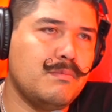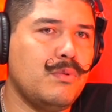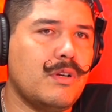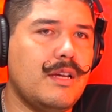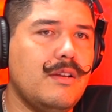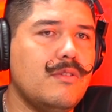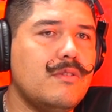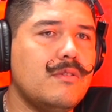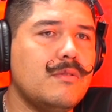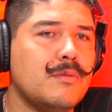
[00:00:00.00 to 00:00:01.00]
¿por qué
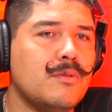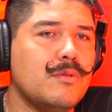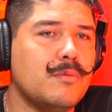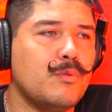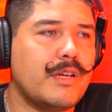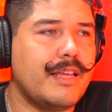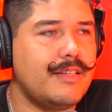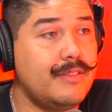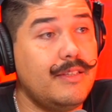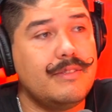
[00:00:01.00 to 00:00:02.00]
no? O ¿por qué
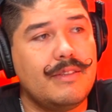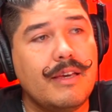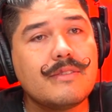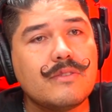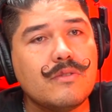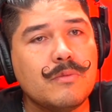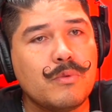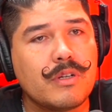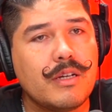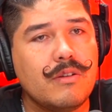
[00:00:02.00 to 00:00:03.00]
decidiste esto? ¿O
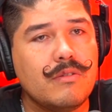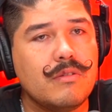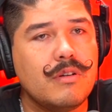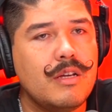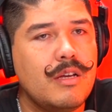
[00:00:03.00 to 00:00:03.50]
¿Por qué no?